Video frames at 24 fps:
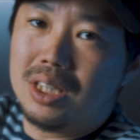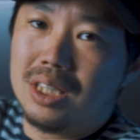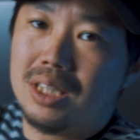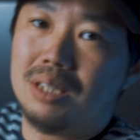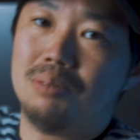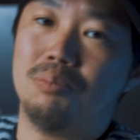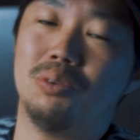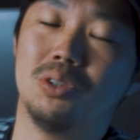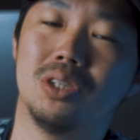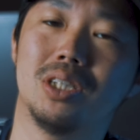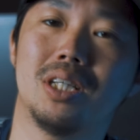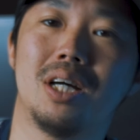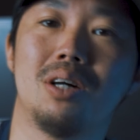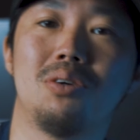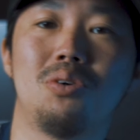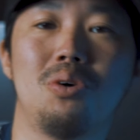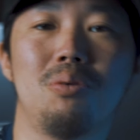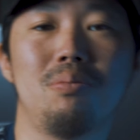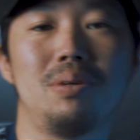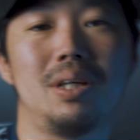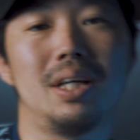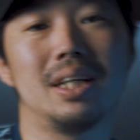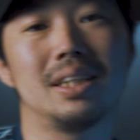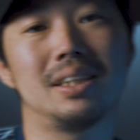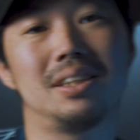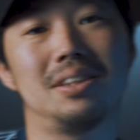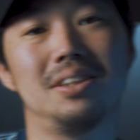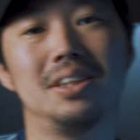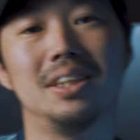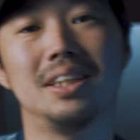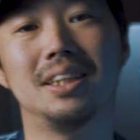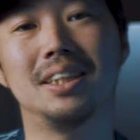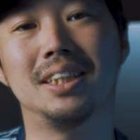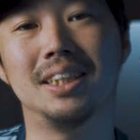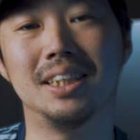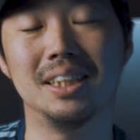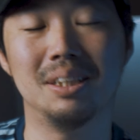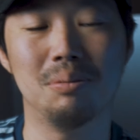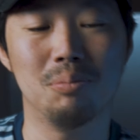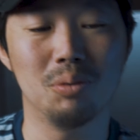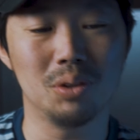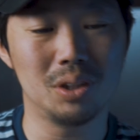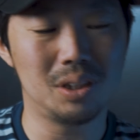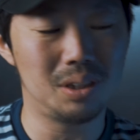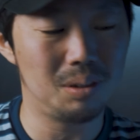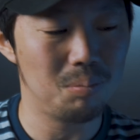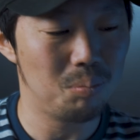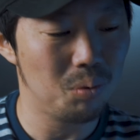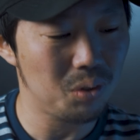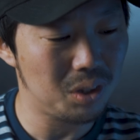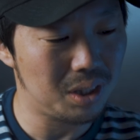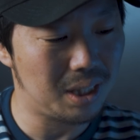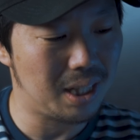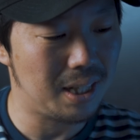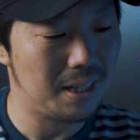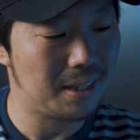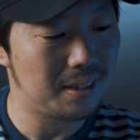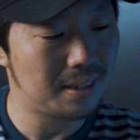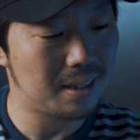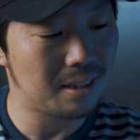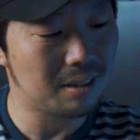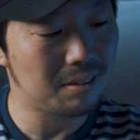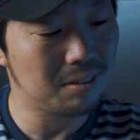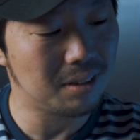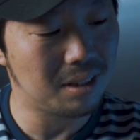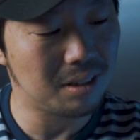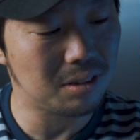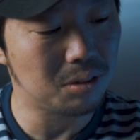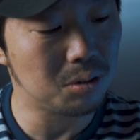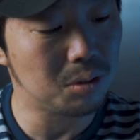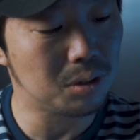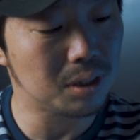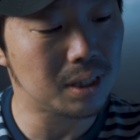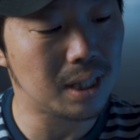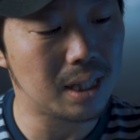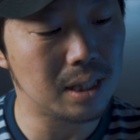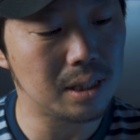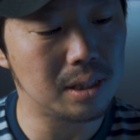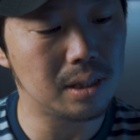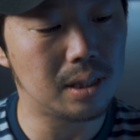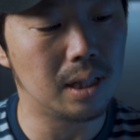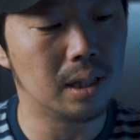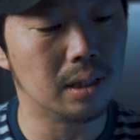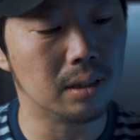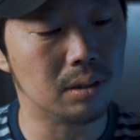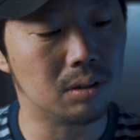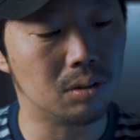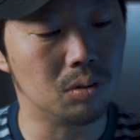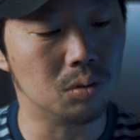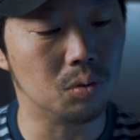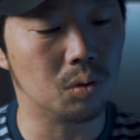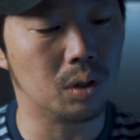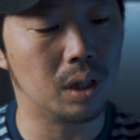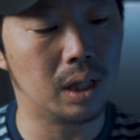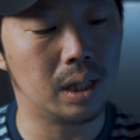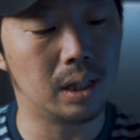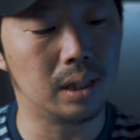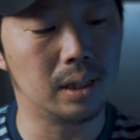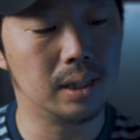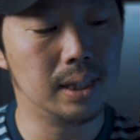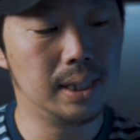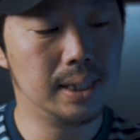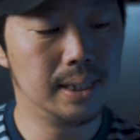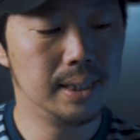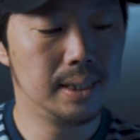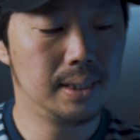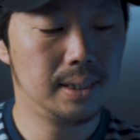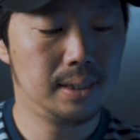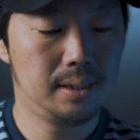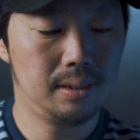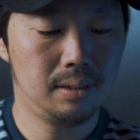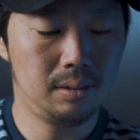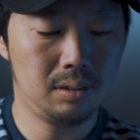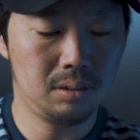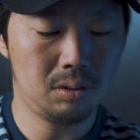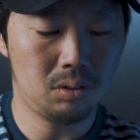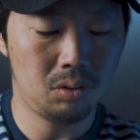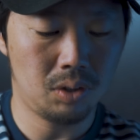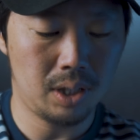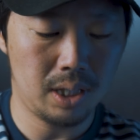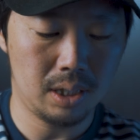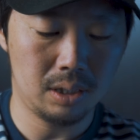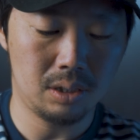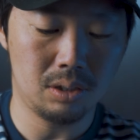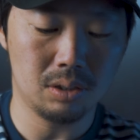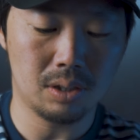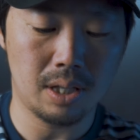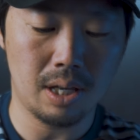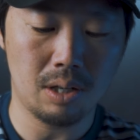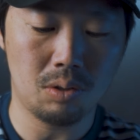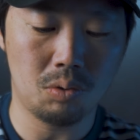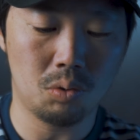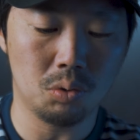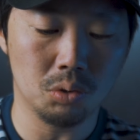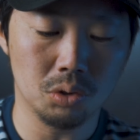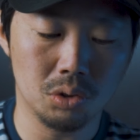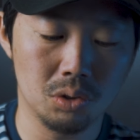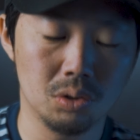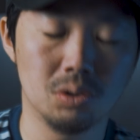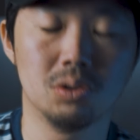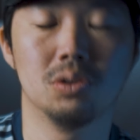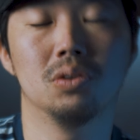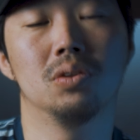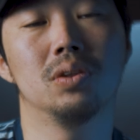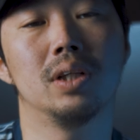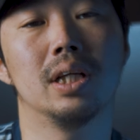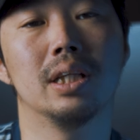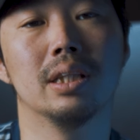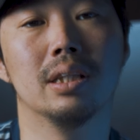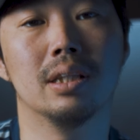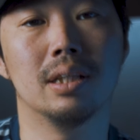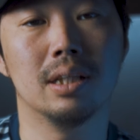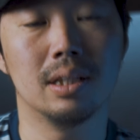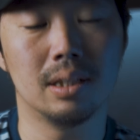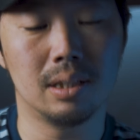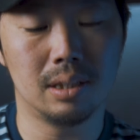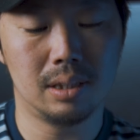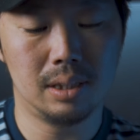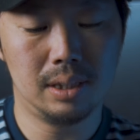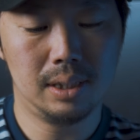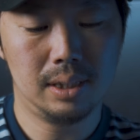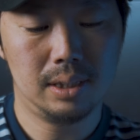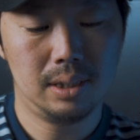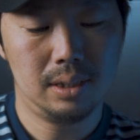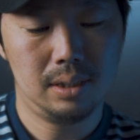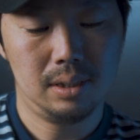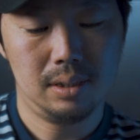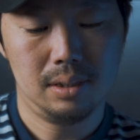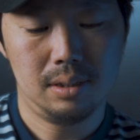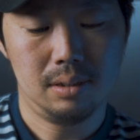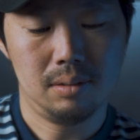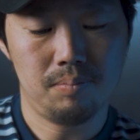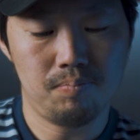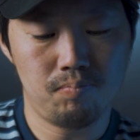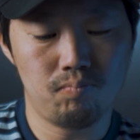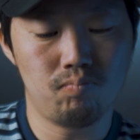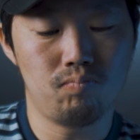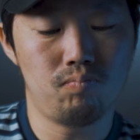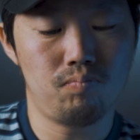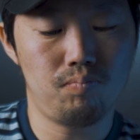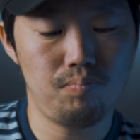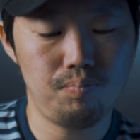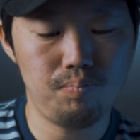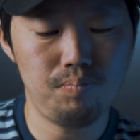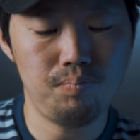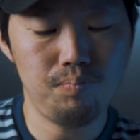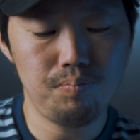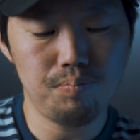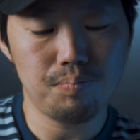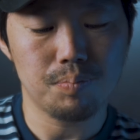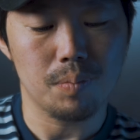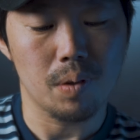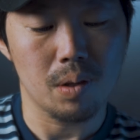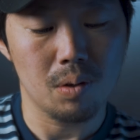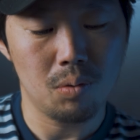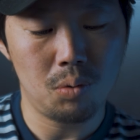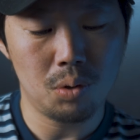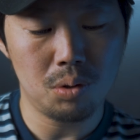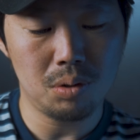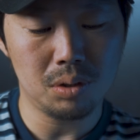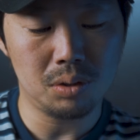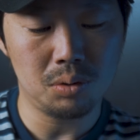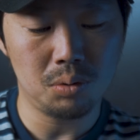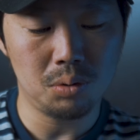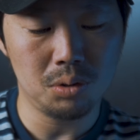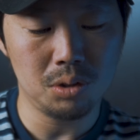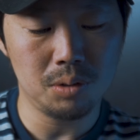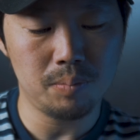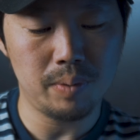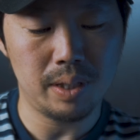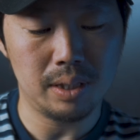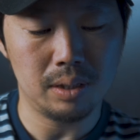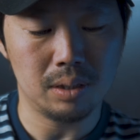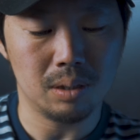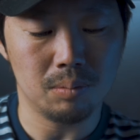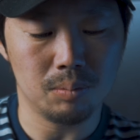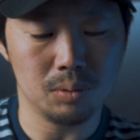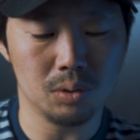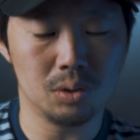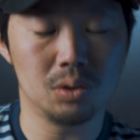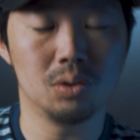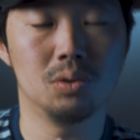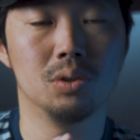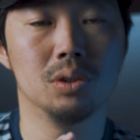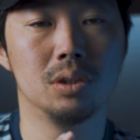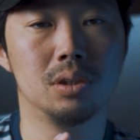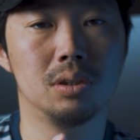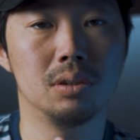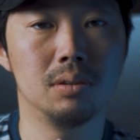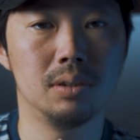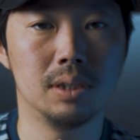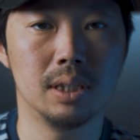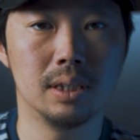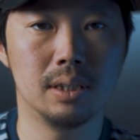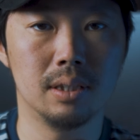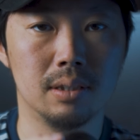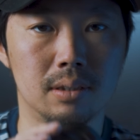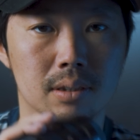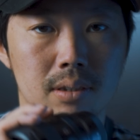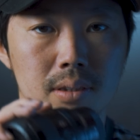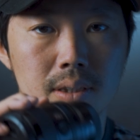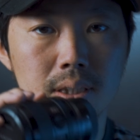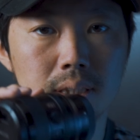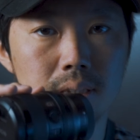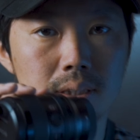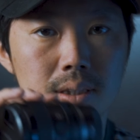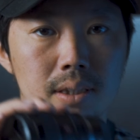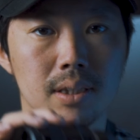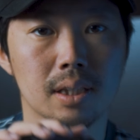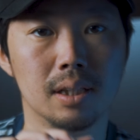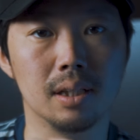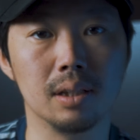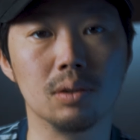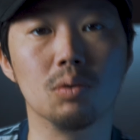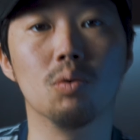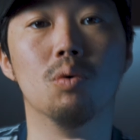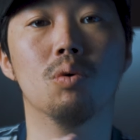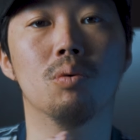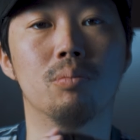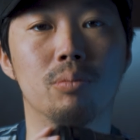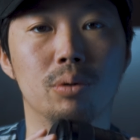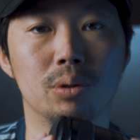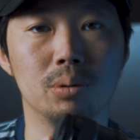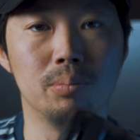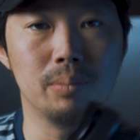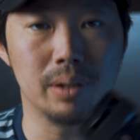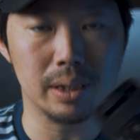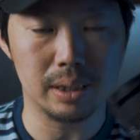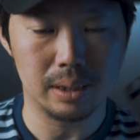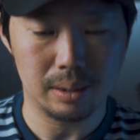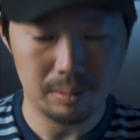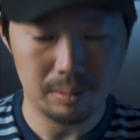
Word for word: に持ち運びやすいし、持って行きたくなるサイズ感っていうのが、うんと、レンズ結構重要なんで、うん。これはそういう面でもすごい優れてるレンズだなと思いま